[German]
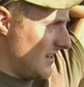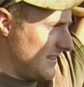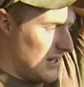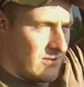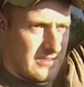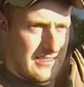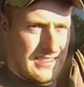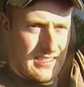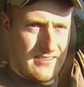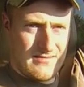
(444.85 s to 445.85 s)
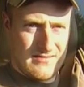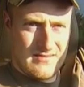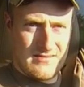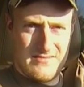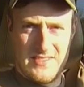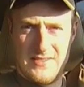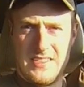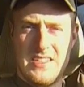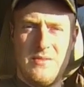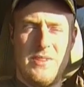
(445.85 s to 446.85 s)
1000, wie viel
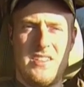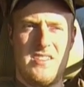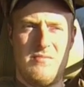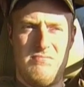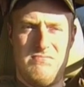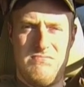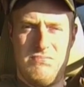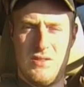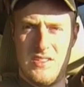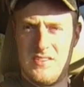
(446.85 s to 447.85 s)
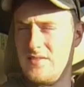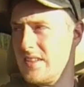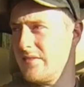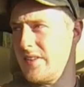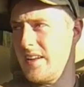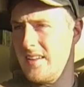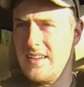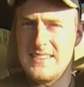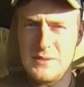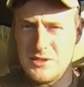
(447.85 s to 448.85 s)
Kilometer? Boah, auf jeden Fall
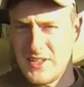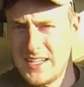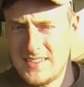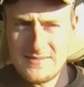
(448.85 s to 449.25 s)
ziemlich weit.